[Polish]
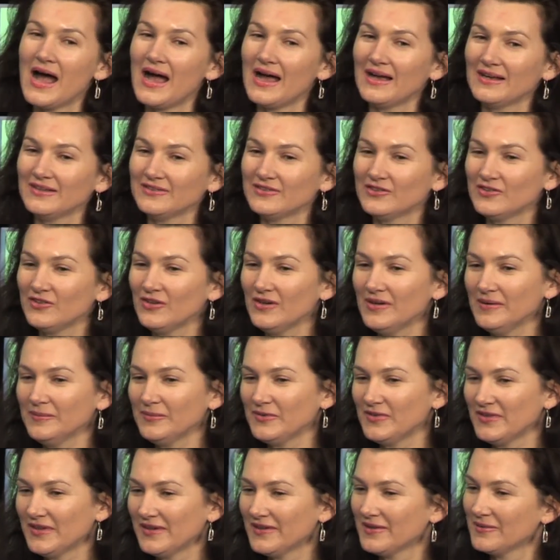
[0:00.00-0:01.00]
A co
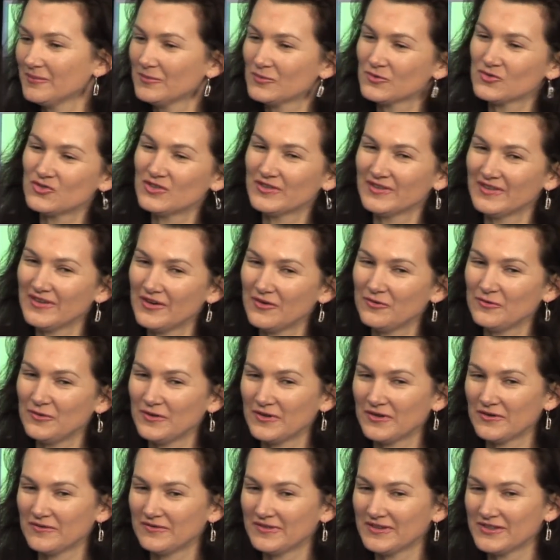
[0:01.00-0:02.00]
Amsterdam może
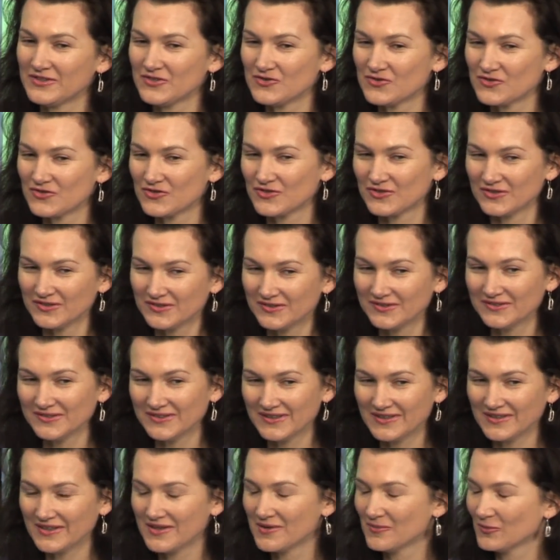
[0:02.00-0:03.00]
zaoferować e,
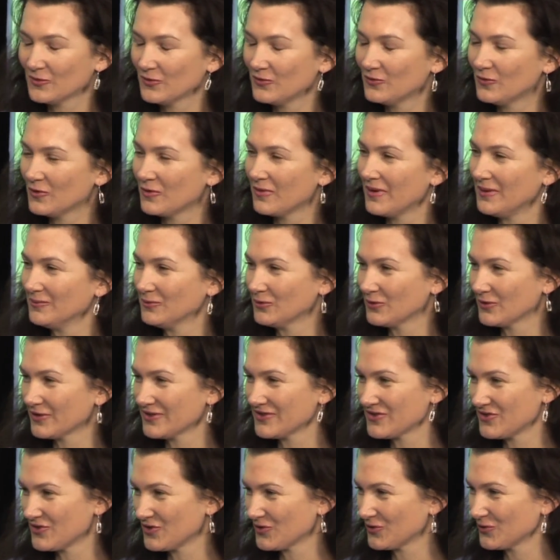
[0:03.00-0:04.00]
takiemu zwykłemu
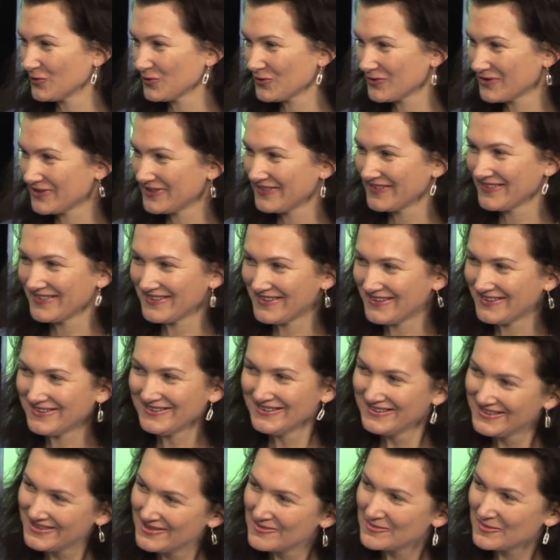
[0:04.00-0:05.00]
turyście, który chce
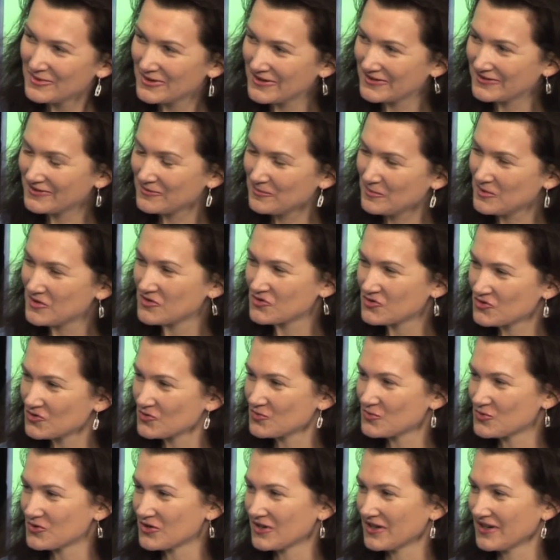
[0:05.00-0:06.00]
po raz
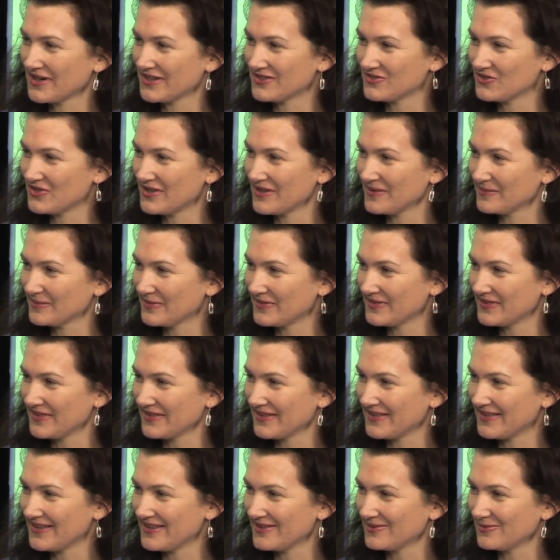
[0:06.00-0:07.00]
pierwszy przyjechać do
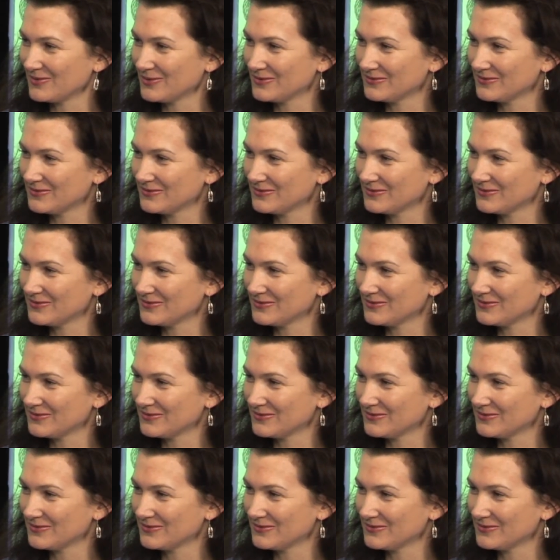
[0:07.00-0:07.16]
Amsterdamu?